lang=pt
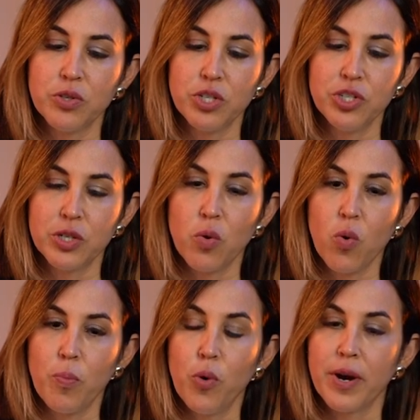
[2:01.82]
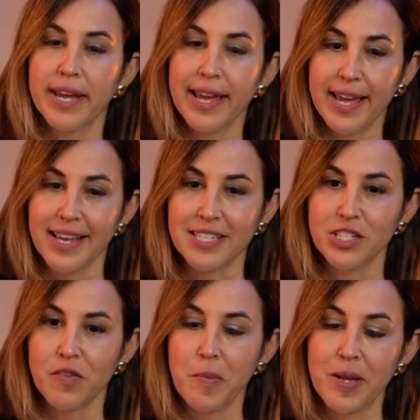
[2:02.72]
te digo por quê. Você
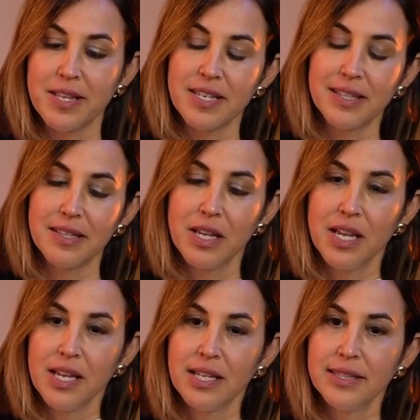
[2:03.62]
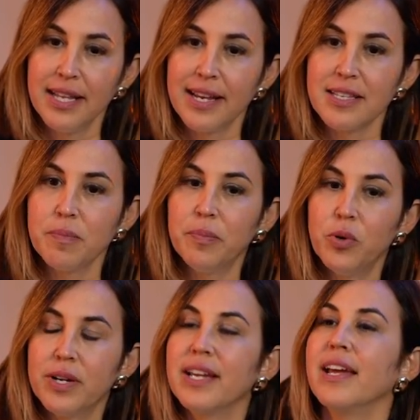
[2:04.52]
foi pensar assim, Deise,
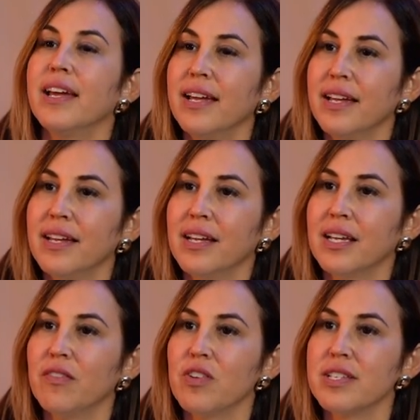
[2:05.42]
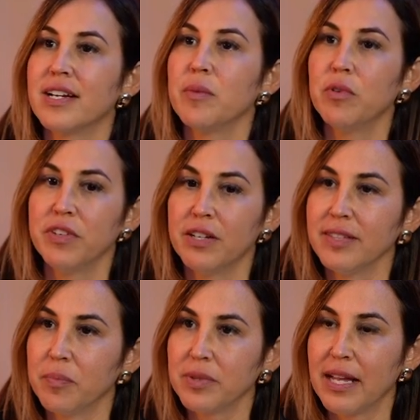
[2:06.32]
por que, que você acabou
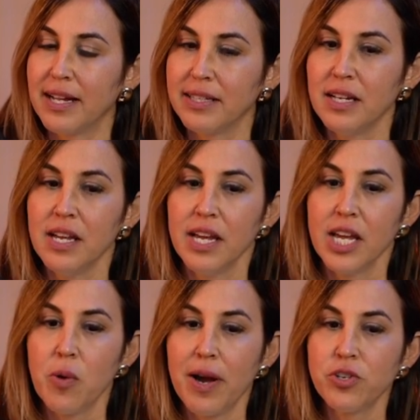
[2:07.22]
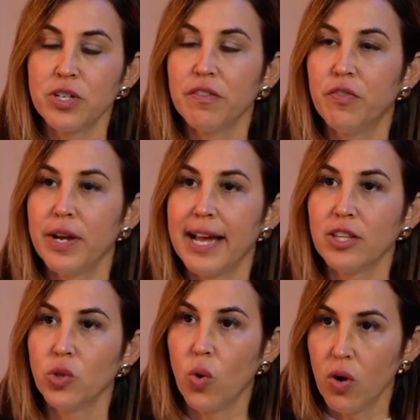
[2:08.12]
virando deputada? Eu acho que foi a
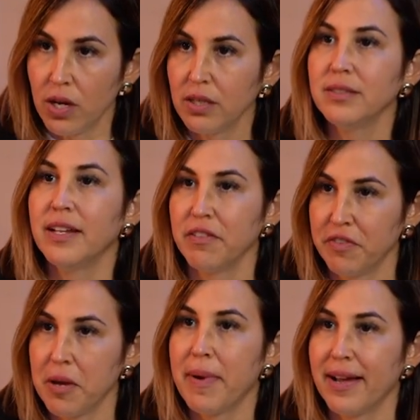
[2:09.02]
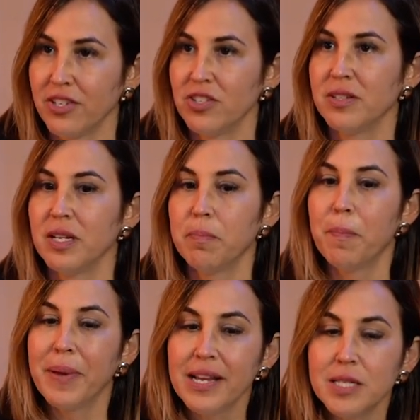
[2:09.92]
dor da enfermagem,
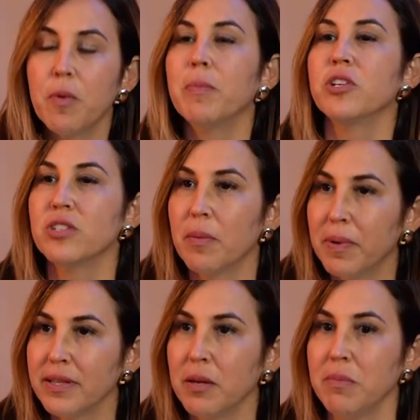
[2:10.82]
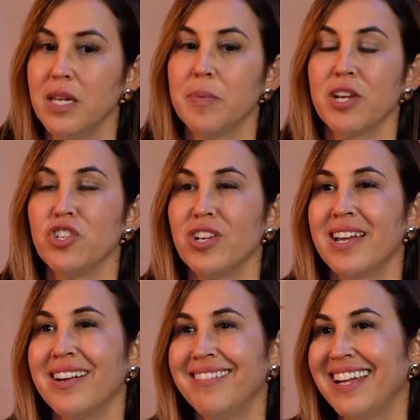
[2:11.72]
principalmente na pandemia, porque a gente já
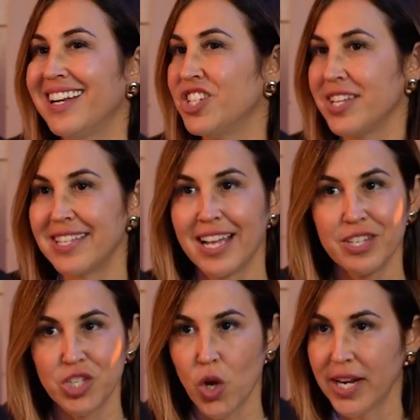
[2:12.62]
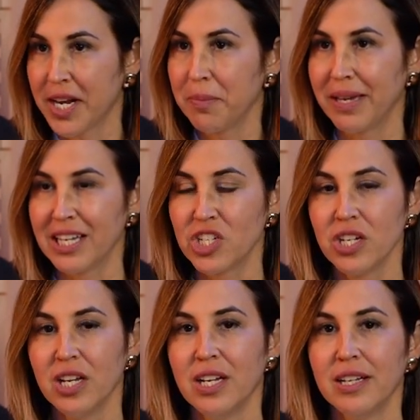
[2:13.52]
era negligenciado
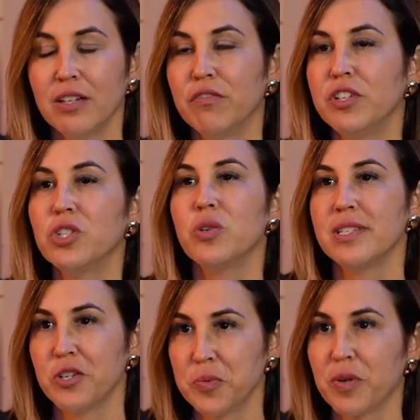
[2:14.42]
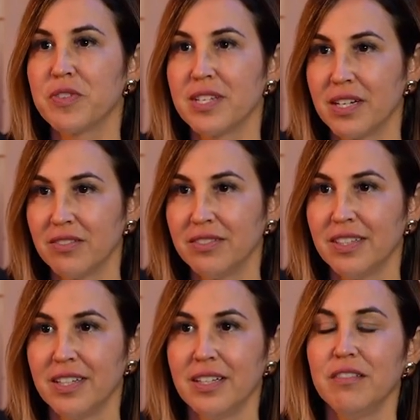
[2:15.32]
historicamente. Tenho 22 anos de profissão,
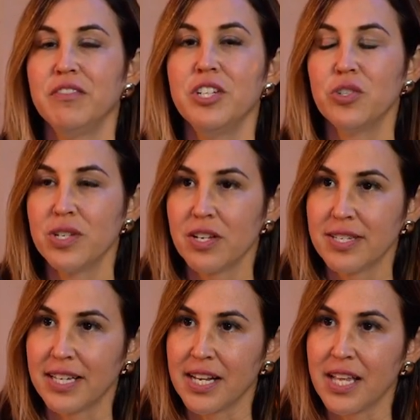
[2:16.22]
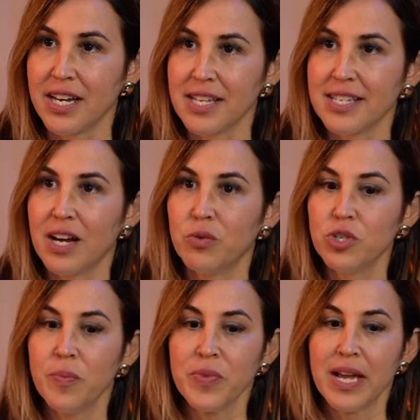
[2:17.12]
22 anos de secretaria de
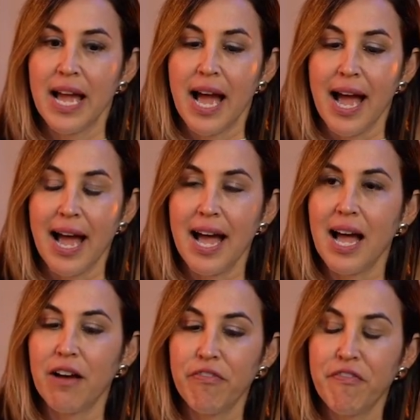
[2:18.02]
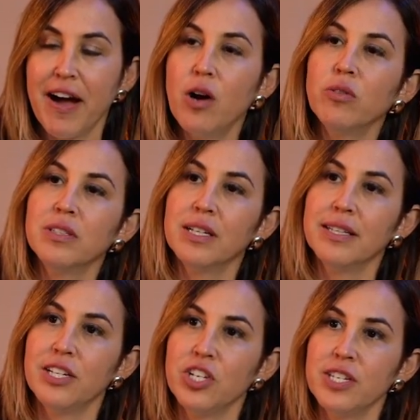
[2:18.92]
saúde. A, a falta
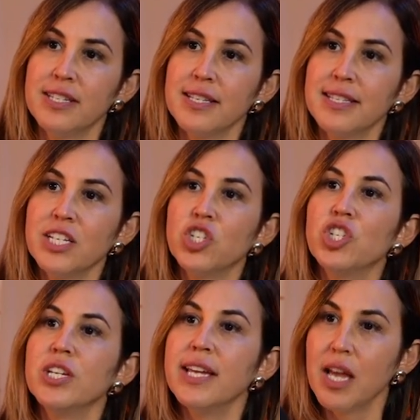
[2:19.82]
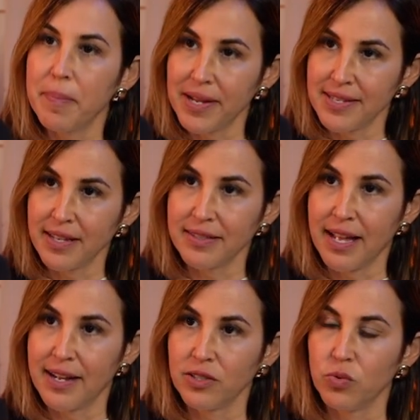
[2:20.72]
da gente se sentir
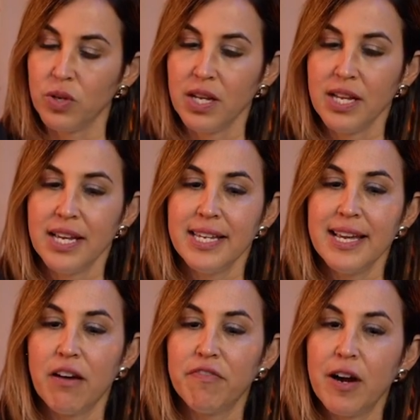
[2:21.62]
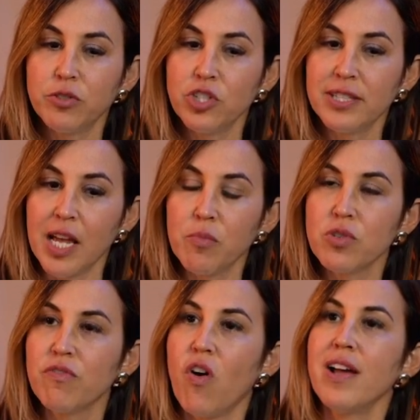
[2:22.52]
representado, e a falta de
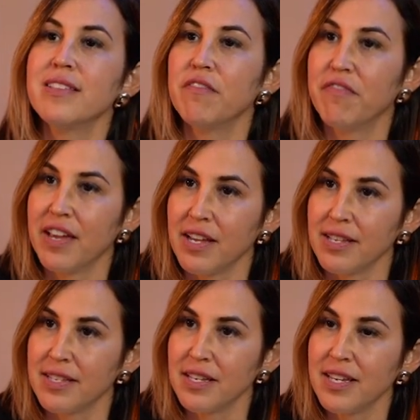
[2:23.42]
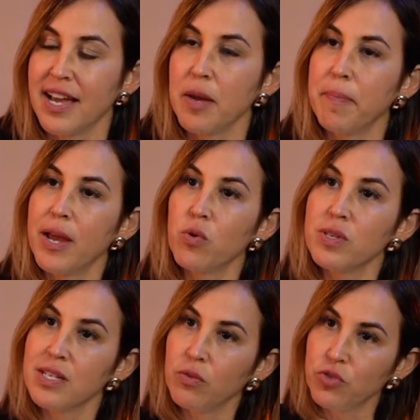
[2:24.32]
termos voz e vez e a
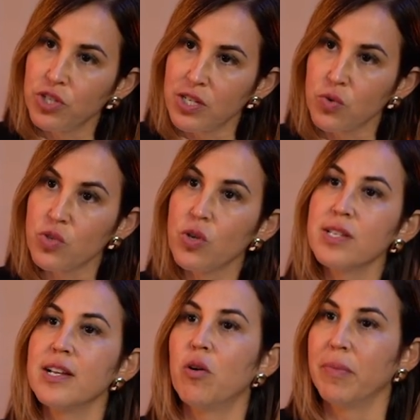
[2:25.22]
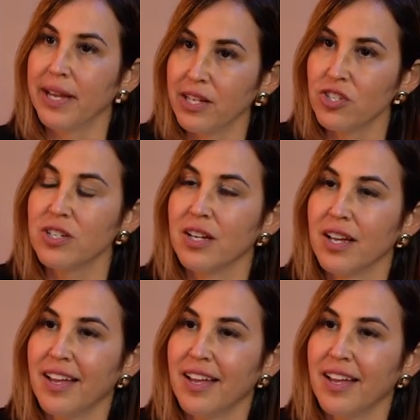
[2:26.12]
repercussão disso socialmente